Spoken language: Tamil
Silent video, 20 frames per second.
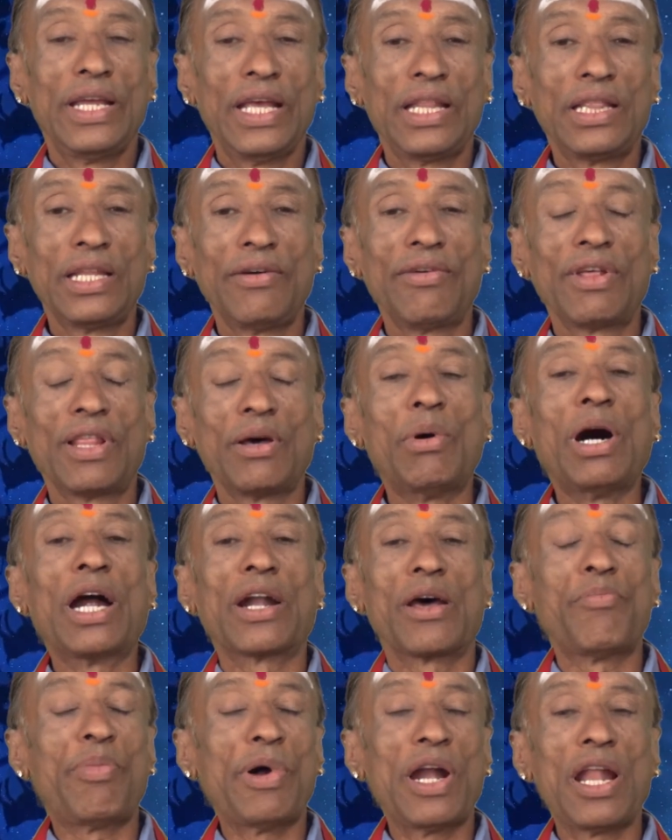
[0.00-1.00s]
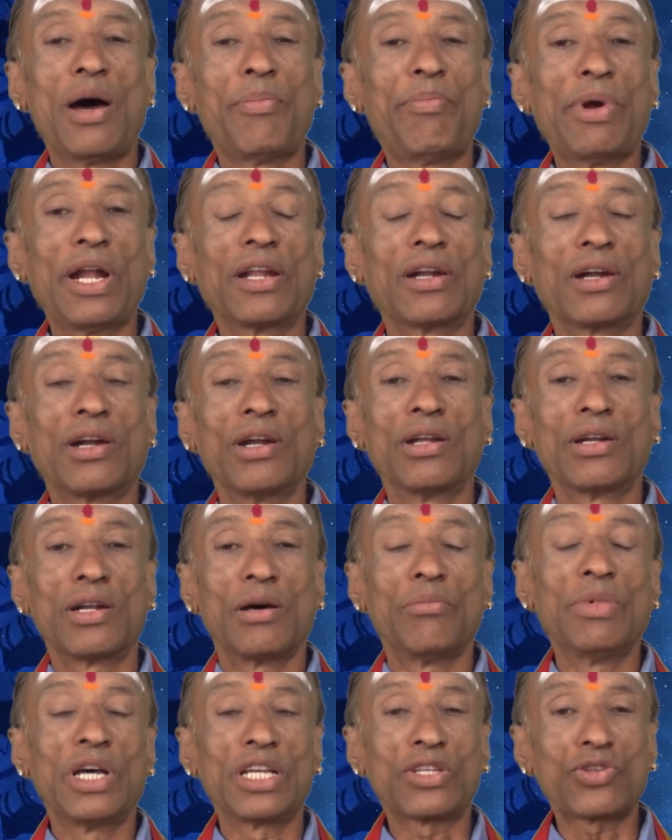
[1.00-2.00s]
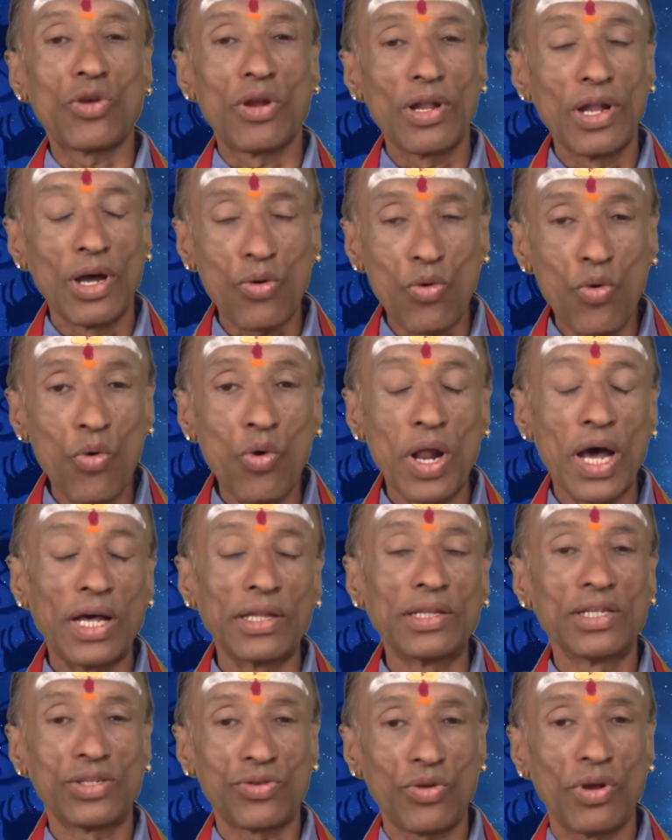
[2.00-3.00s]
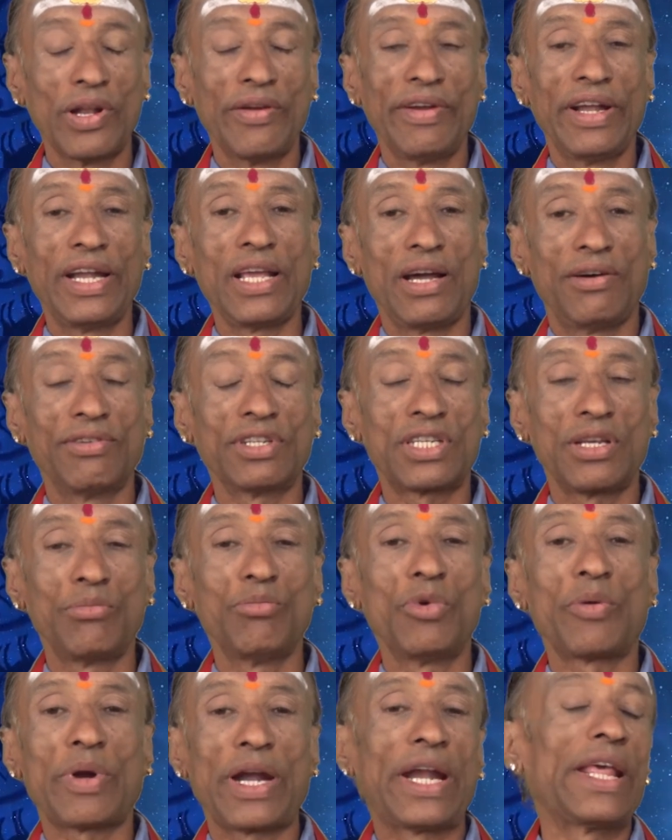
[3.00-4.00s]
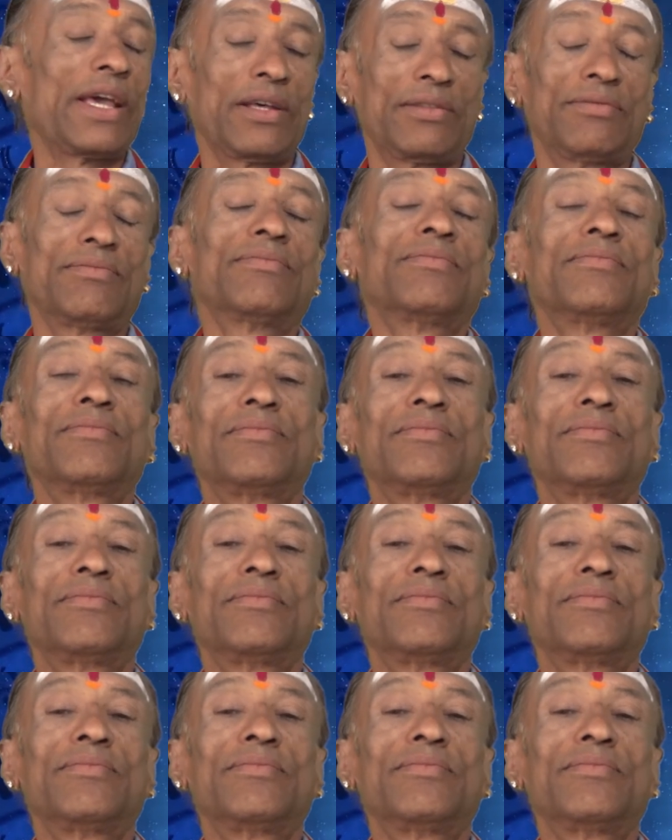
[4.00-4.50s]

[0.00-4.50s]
எந்த விதமான பலாப்பலன்களும் நம்ம சொல்லக்கூடாது சொல்ல வேண்டிய அவசியமும் கிடையாது